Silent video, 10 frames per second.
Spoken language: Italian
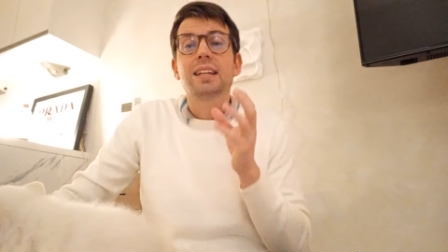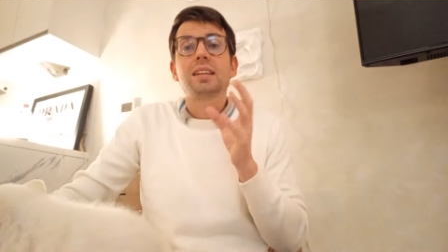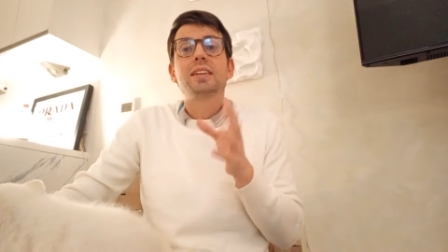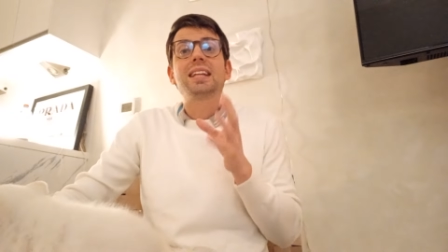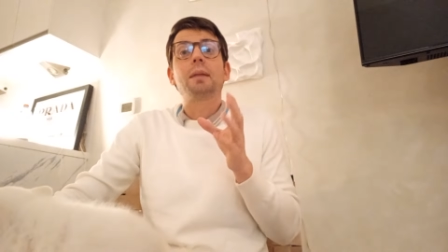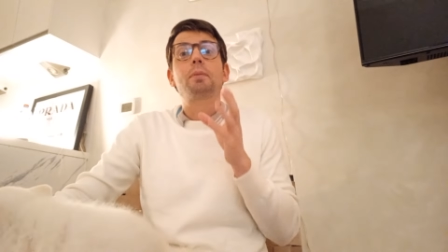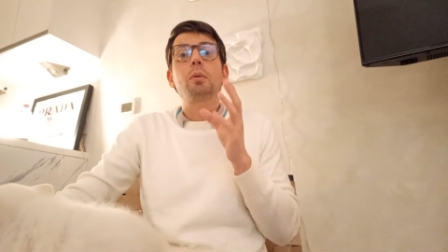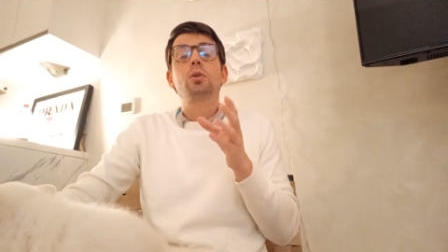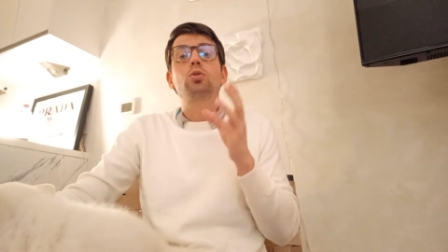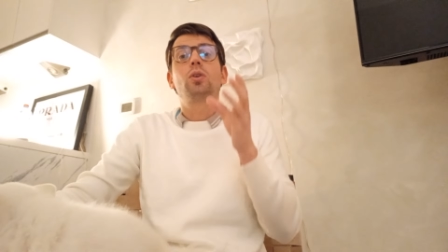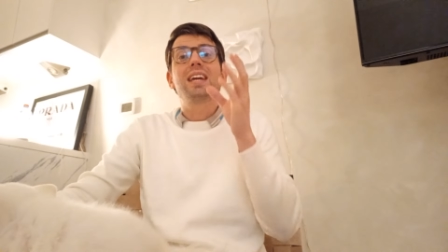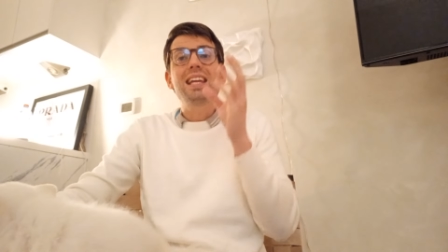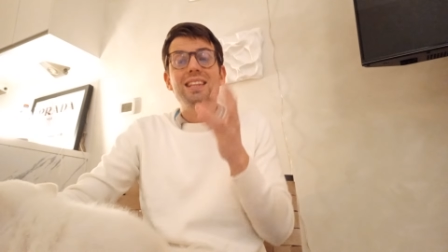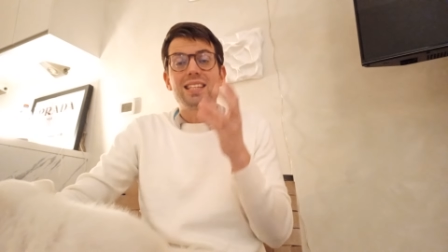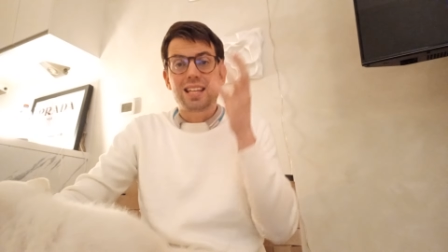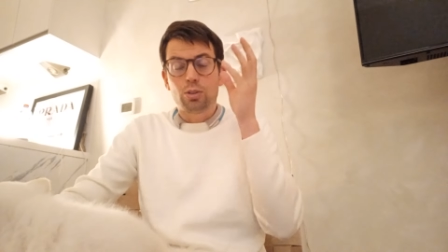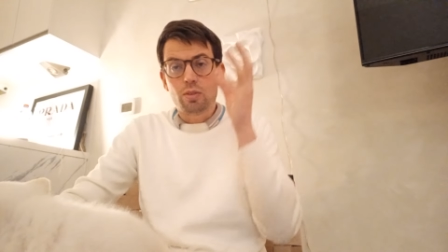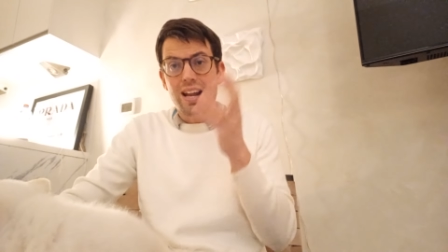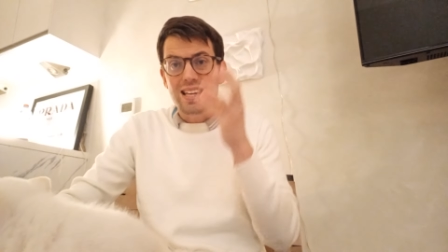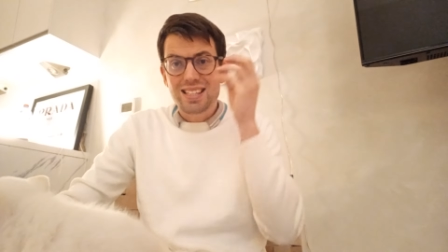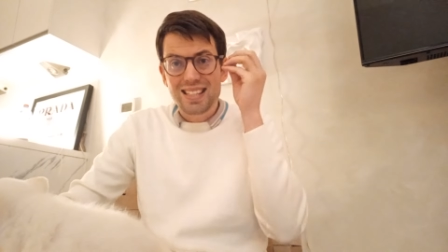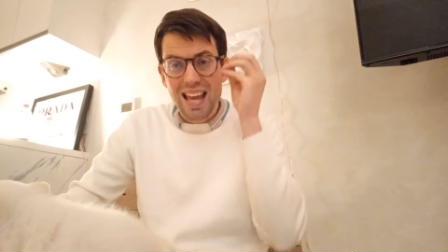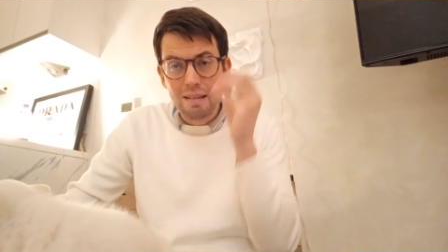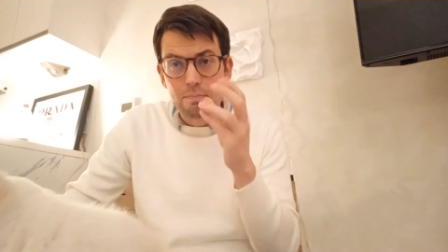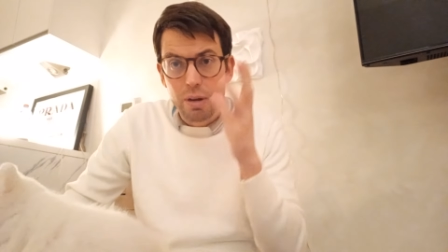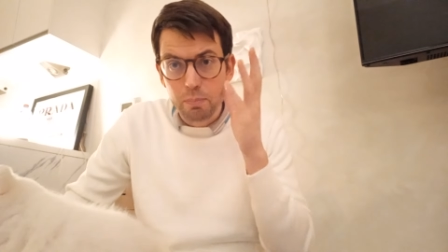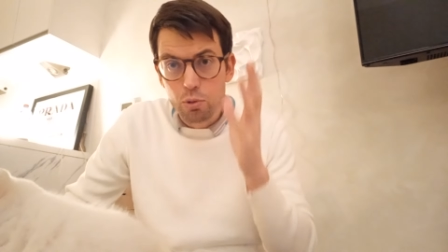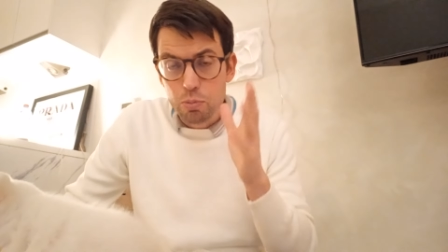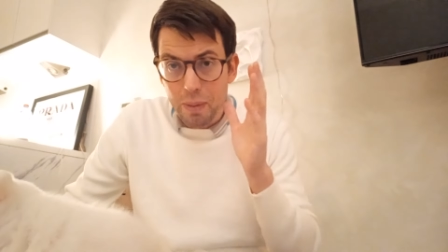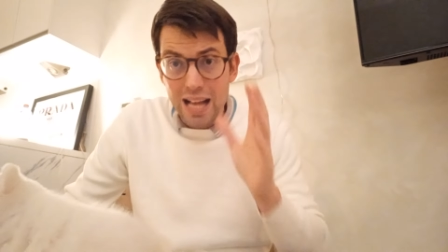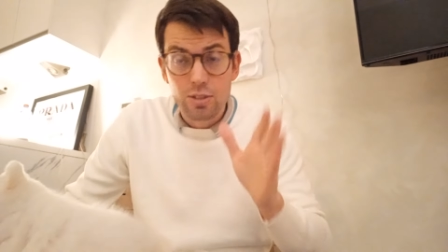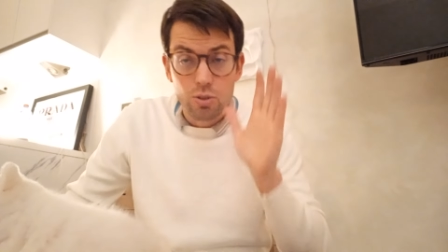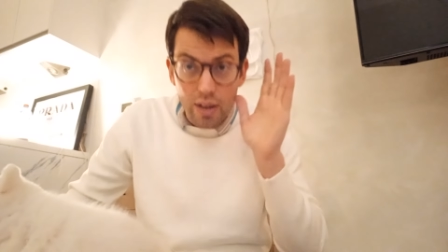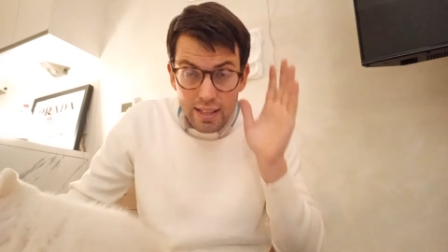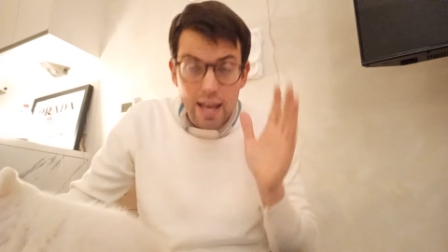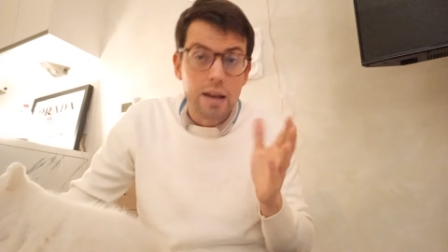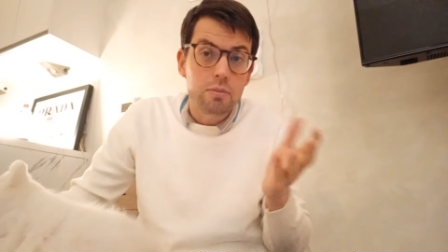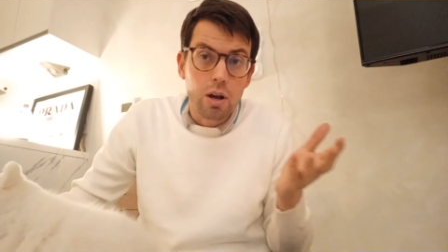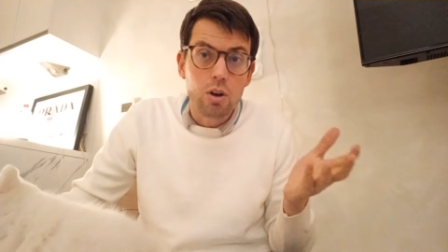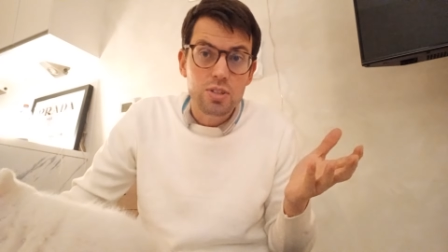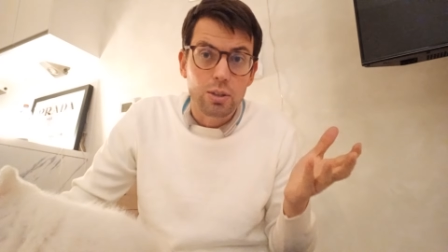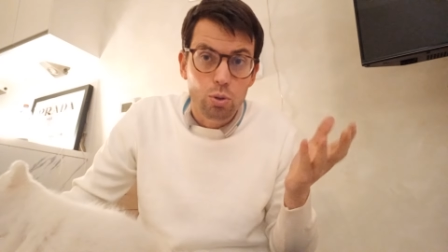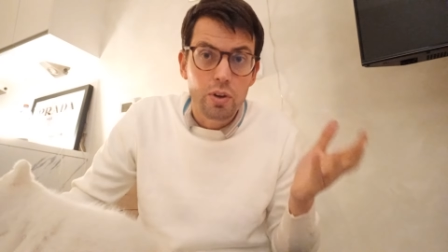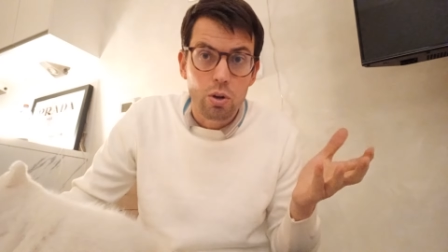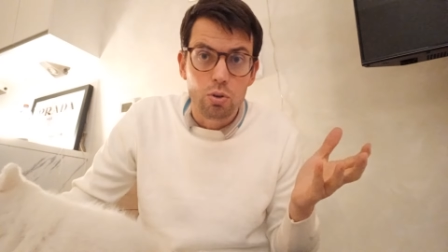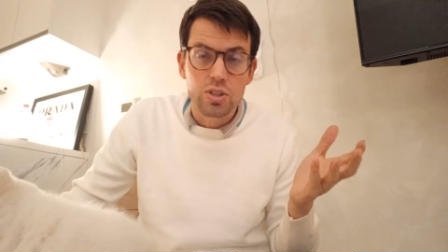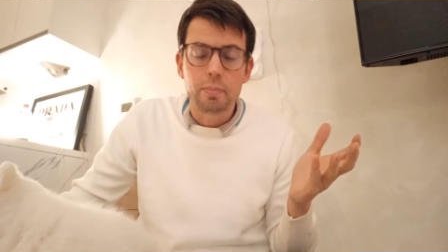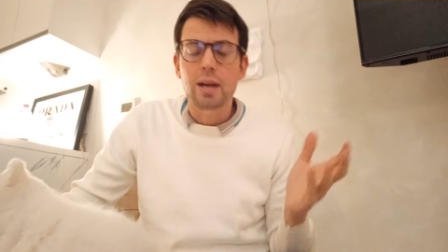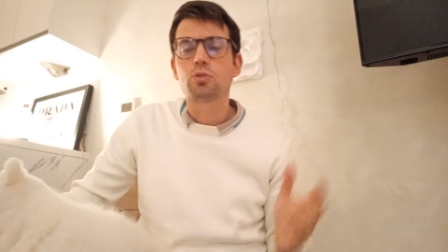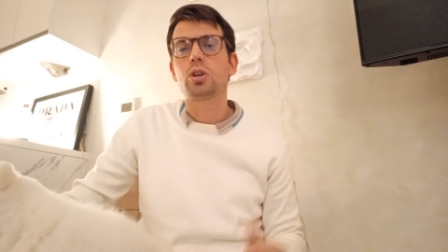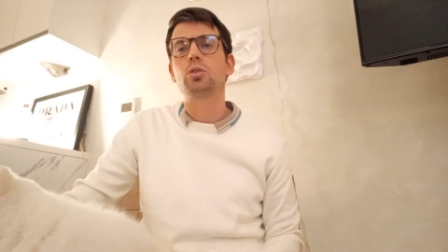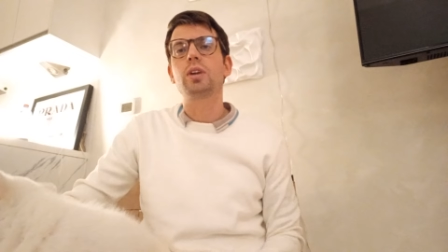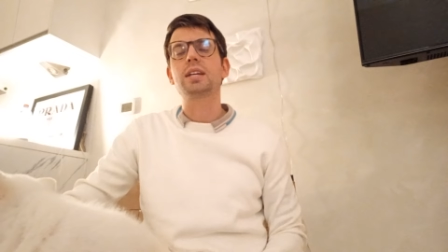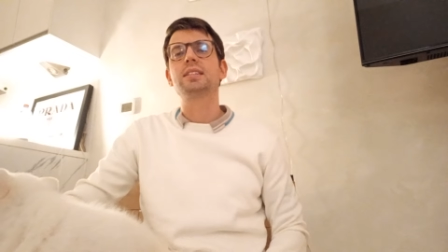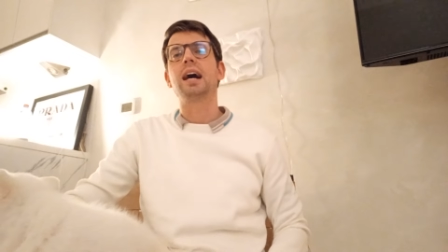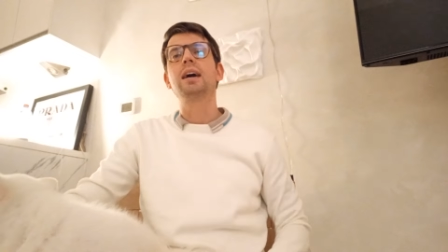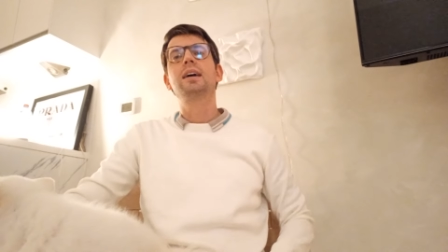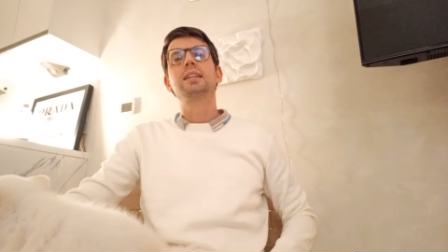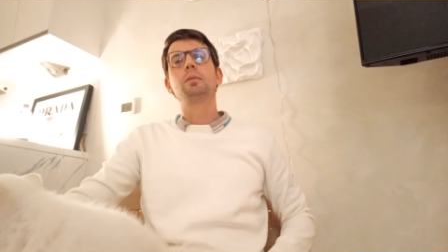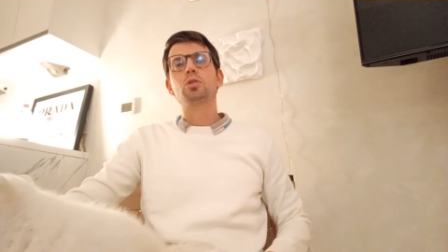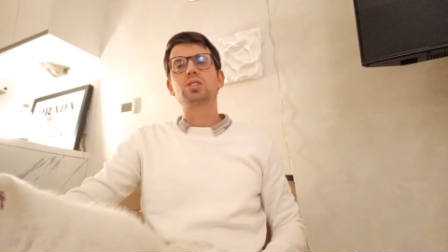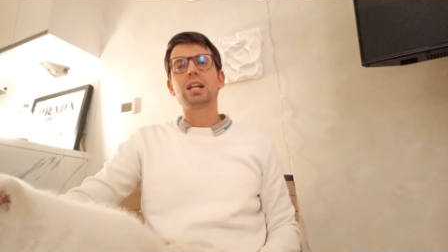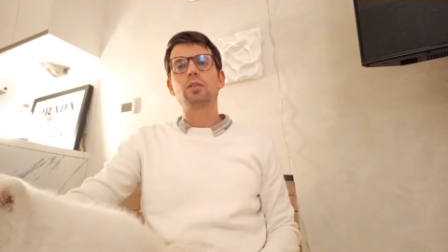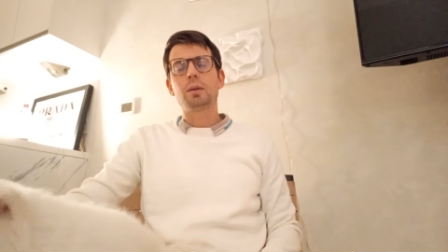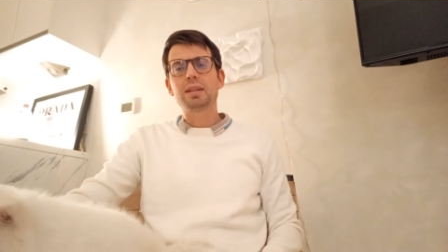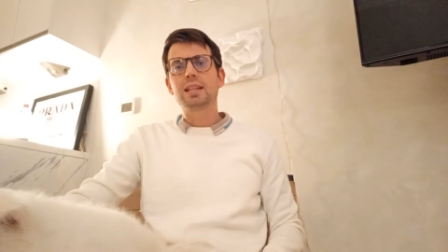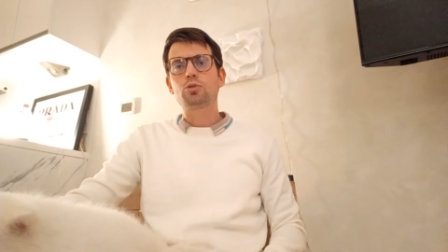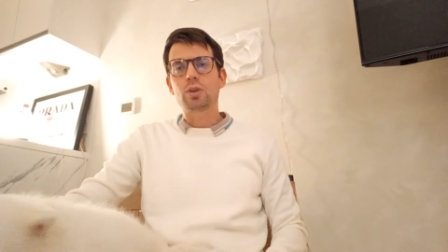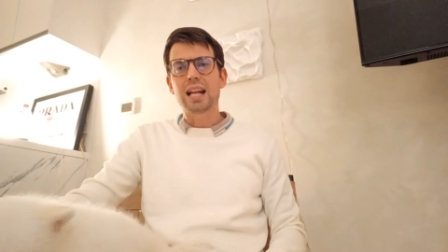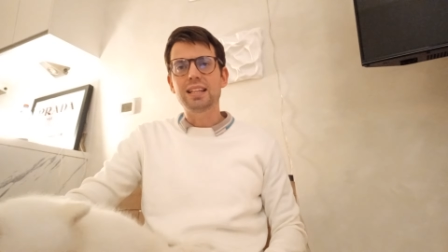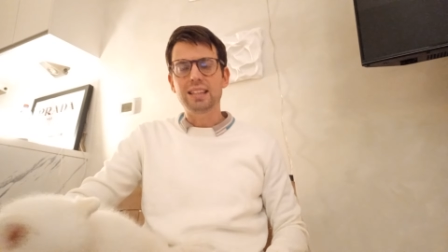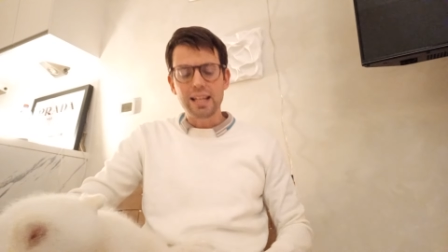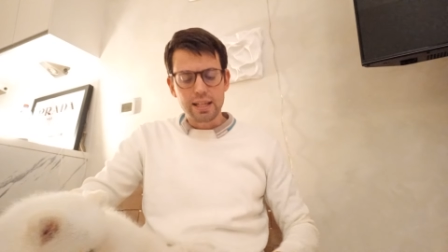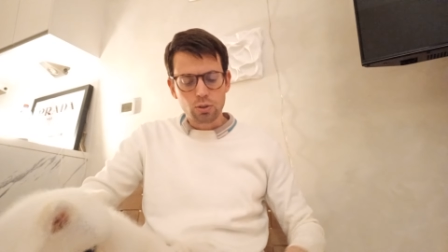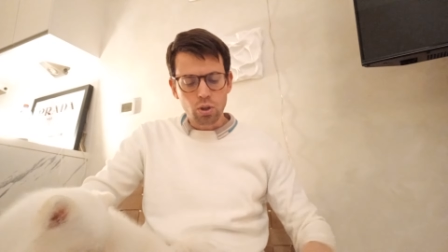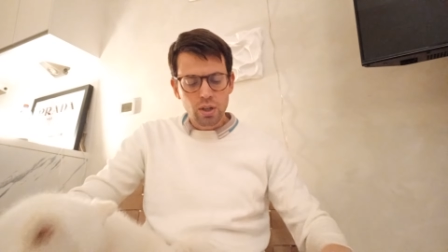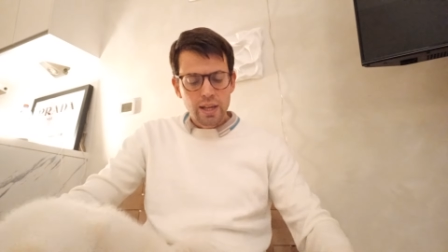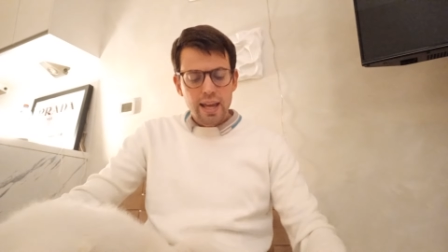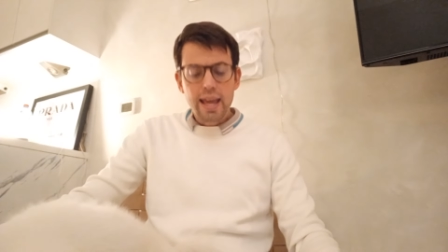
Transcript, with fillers: di vedere dal primo minuto Ildiz che troverà sempre più spazio ed è una cosa doverosa perché è un giocatore che sta dimostrando veramente il suo grande talento